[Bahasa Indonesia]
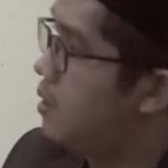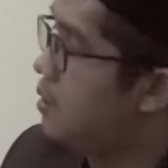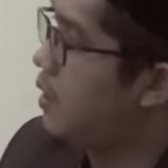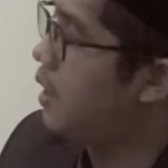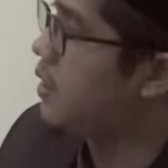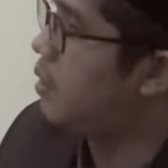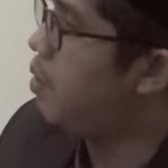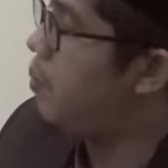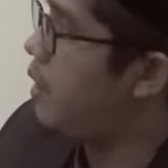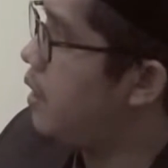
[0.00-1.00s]
Ternyata
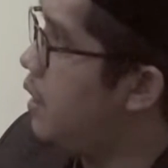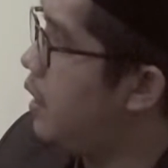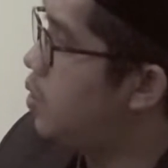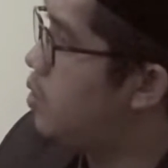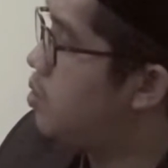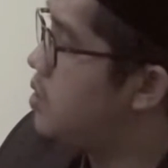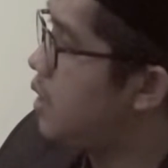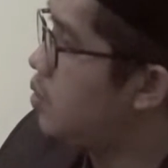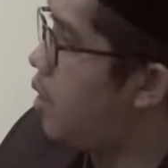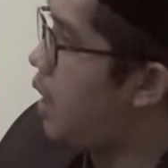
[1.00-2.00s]
bom yang
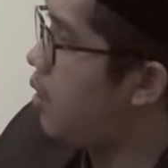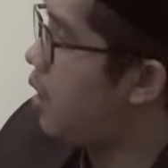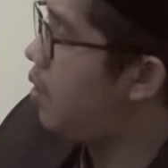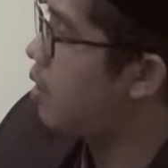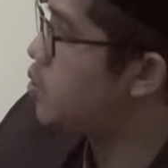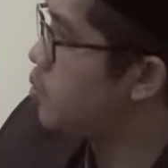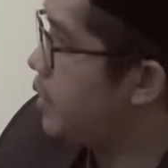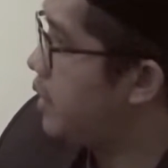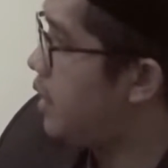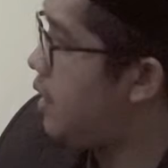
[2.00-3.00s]
dijatuhkan oleh
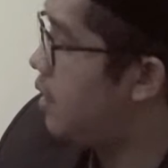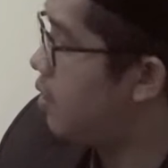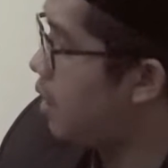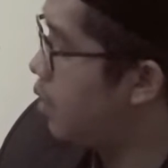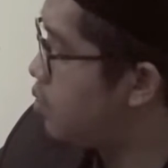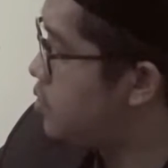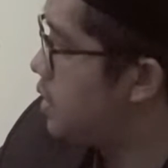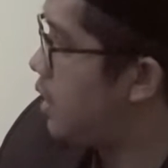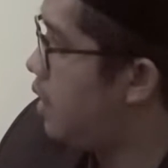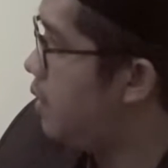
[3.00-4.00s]
Suriah oleh
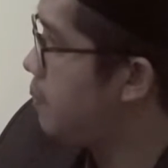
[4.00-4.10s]
Rusia